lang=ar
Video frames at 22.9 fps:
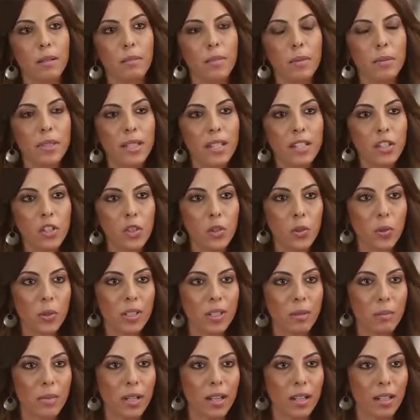لما بدأت
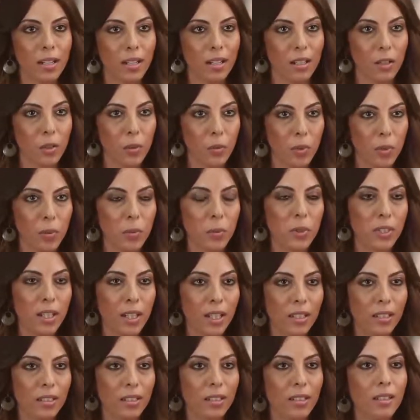شغلي مع الأمم
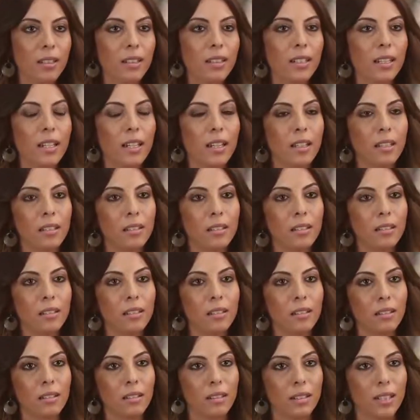المتحدة كان
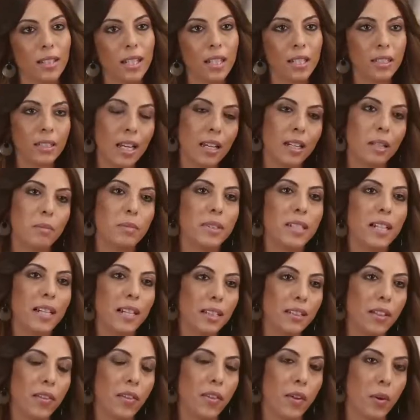كانت على
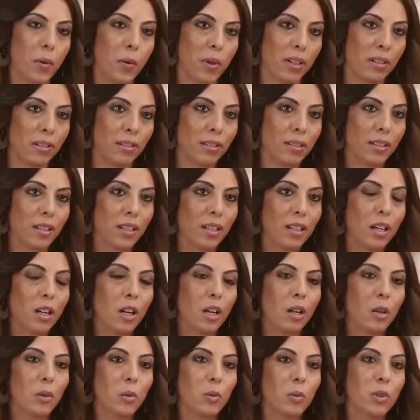بدايات الثورة
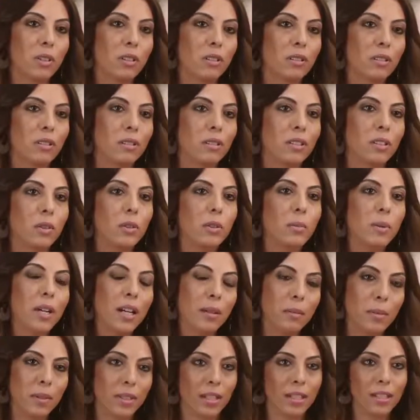وكنت
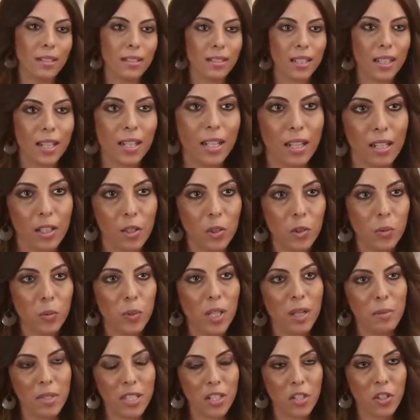بحب يعني أتكلم أنا كنت
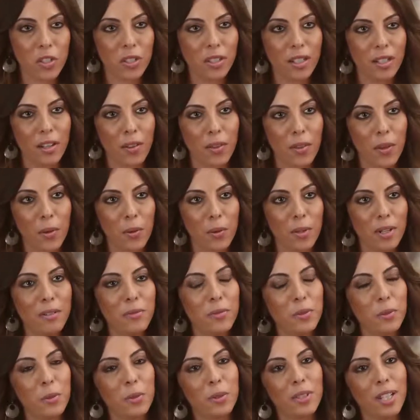متحمسة جدا للثورة
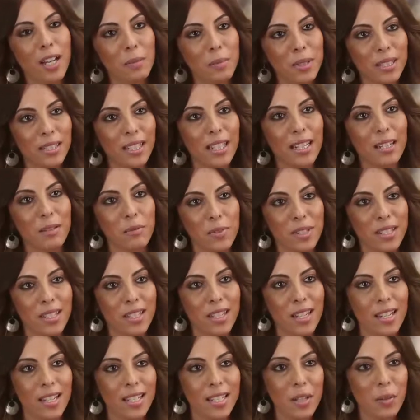فكنت حابة أتكلم في
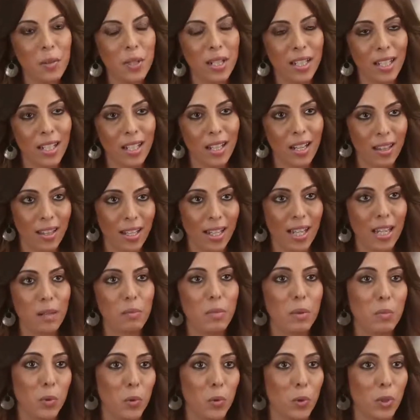السياسة ولكن هذا
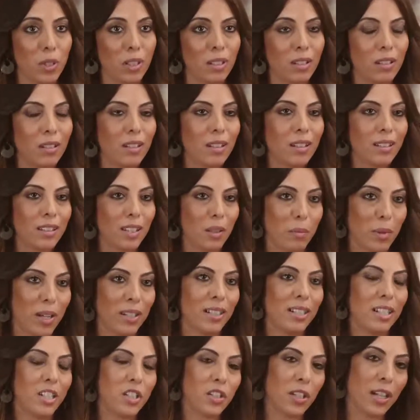كان ممنوع طبعا
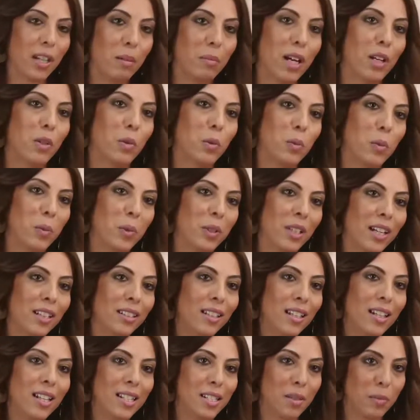اللي يشتغل مع الامم
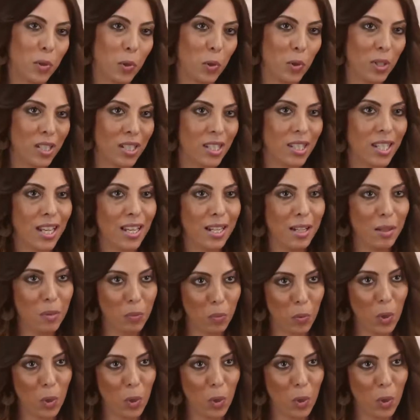المتحده لازم يكون انسان